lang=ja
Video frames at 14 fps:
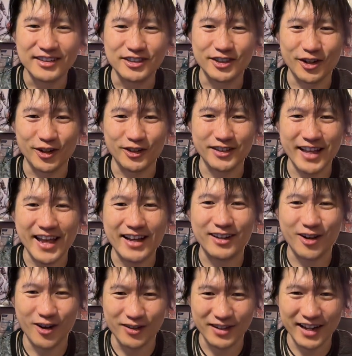ということで、
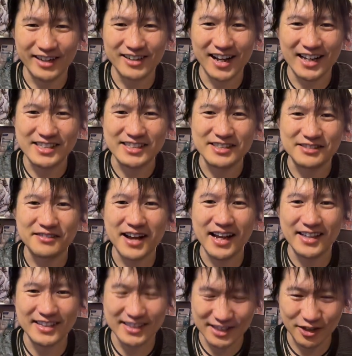今回の配信
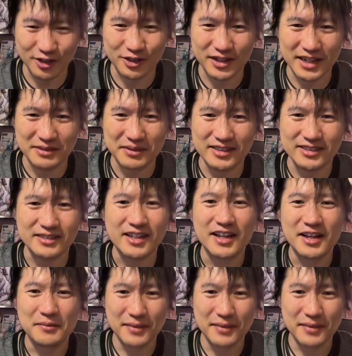は以上となります。